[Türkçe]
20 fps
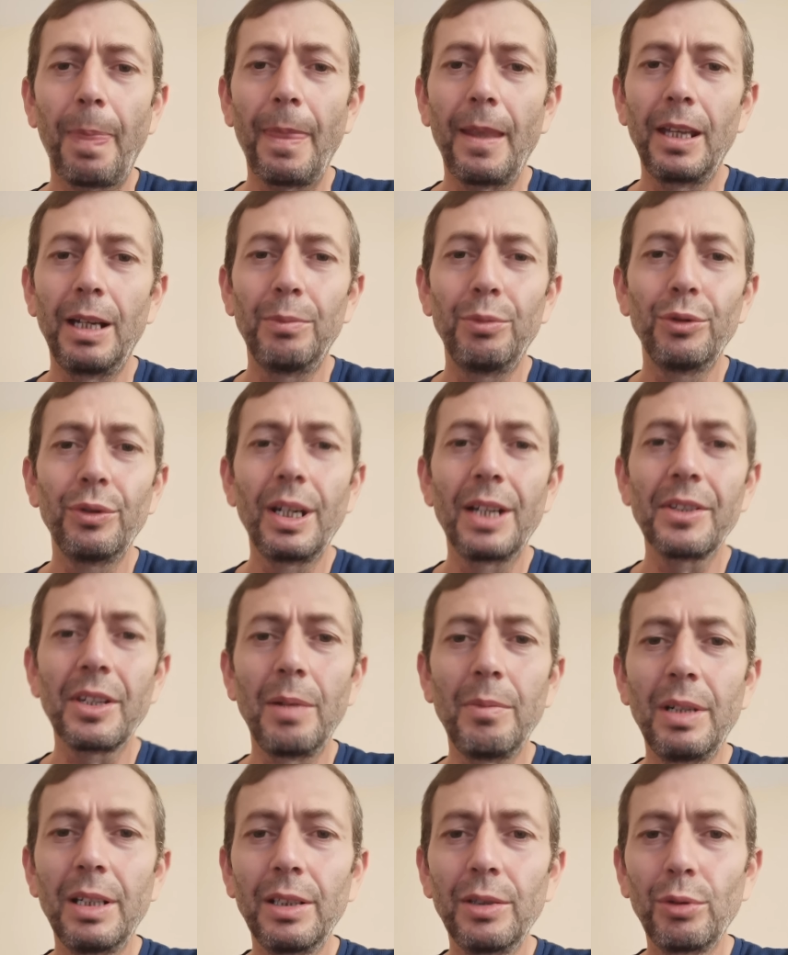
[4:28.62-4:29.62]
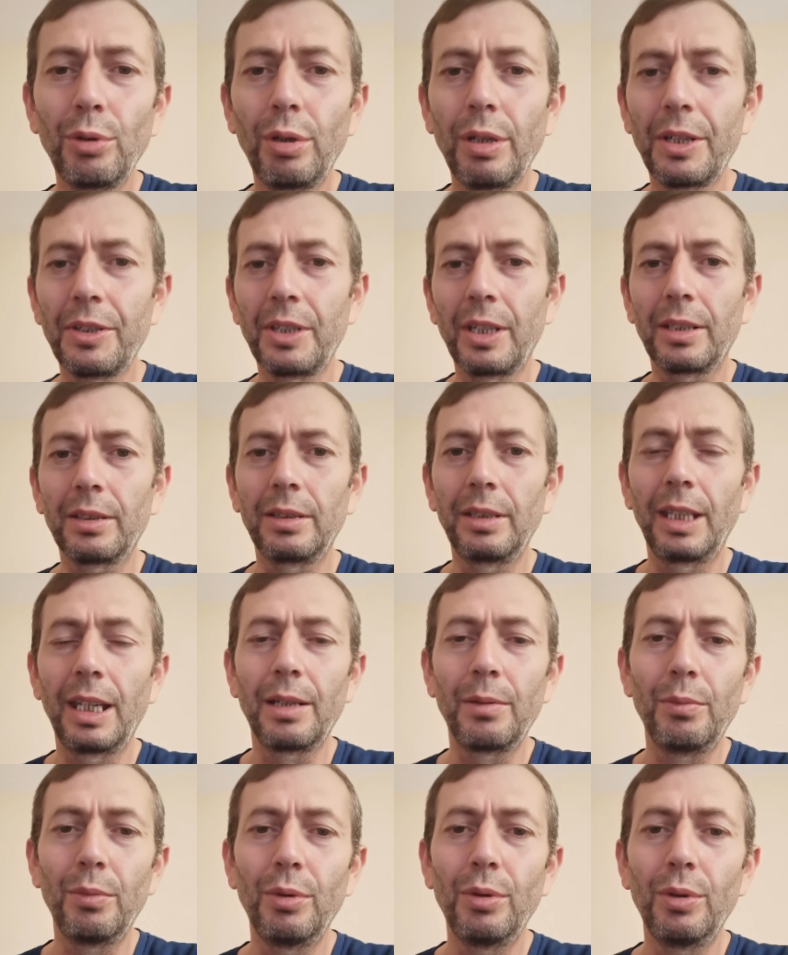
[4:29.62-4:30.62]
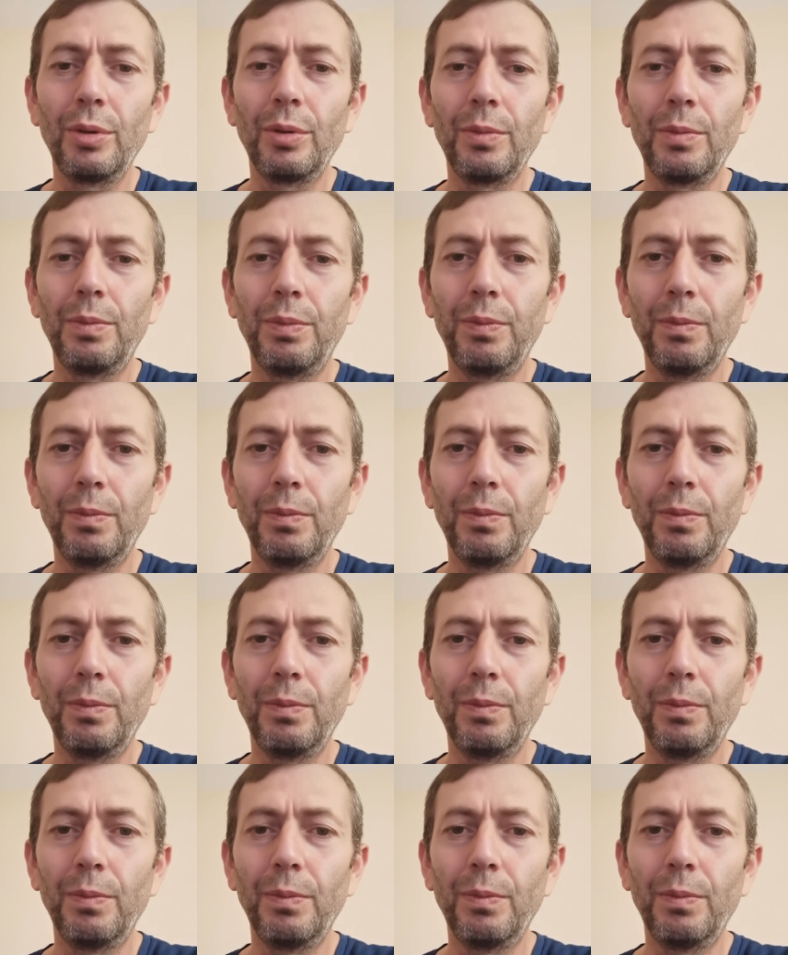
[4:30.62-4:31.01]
Ya bunlar zamanında olacaktı yani bu